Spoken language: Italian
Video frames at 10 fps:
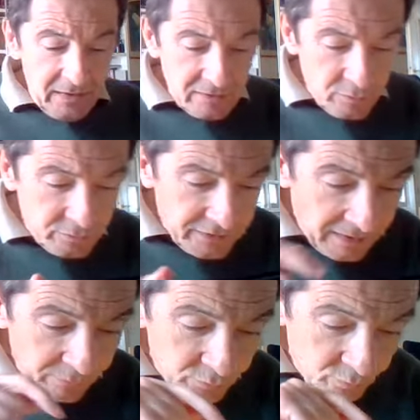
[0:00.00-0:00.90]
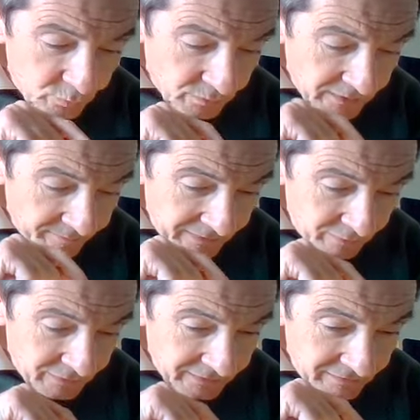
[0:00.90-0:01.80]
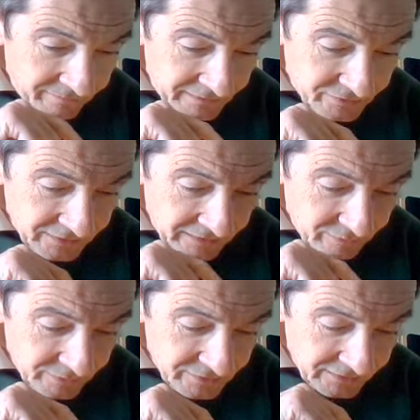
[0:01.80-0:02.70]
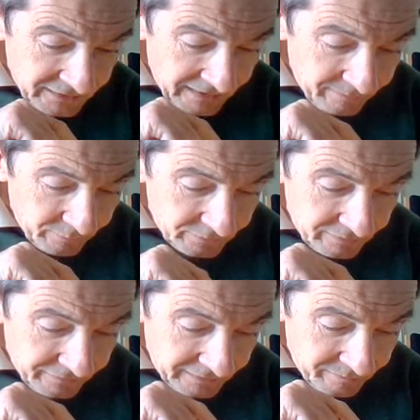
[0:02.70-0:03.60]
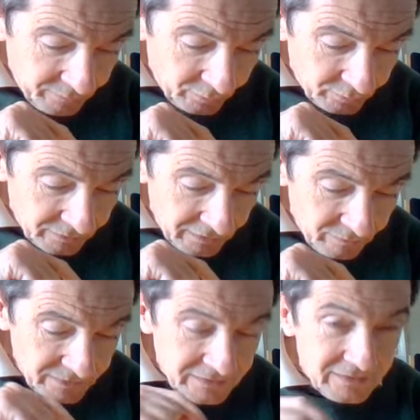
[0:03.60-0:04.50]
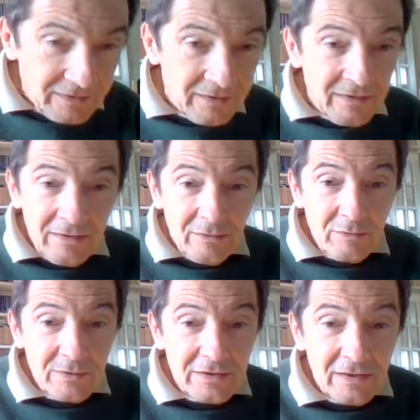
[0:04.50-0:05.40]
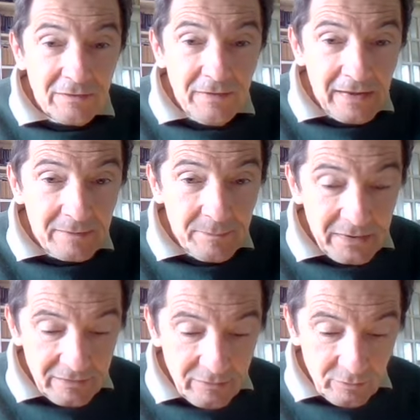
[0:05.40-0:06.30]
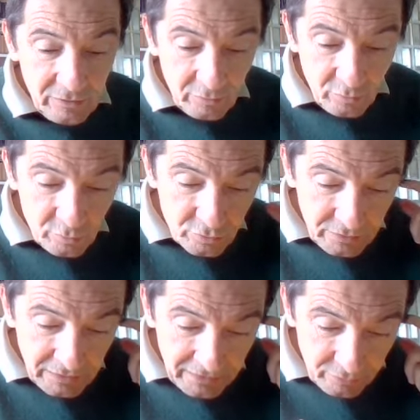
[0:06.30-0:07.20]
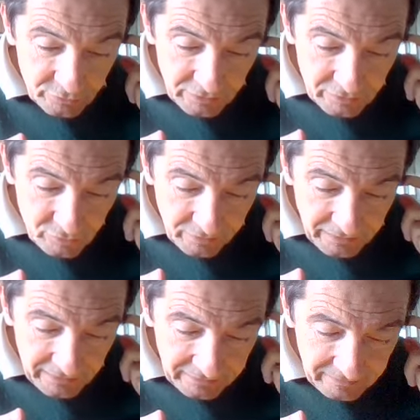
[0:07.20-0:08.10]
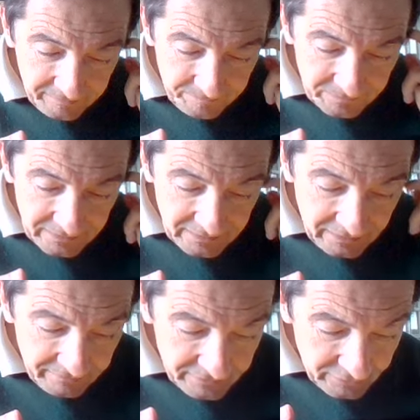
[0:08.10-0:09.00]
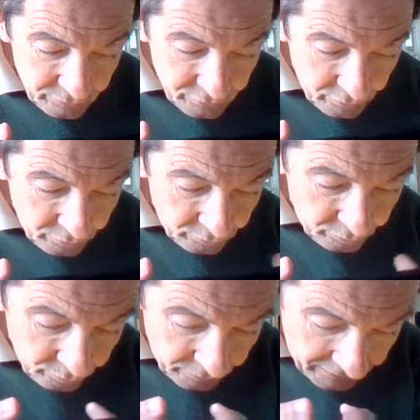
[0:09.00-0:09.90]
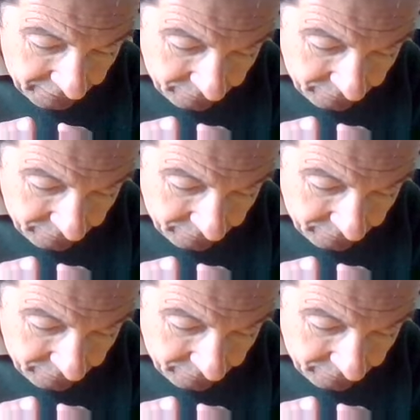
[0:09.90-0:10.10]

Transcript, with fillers: Ascoltiamo dunque le parole del Vangelo e cerchiamo di fare in modo che, questi, che queste riverberino nel corso della nostra giornata. Dal Vangelo secondo Luca,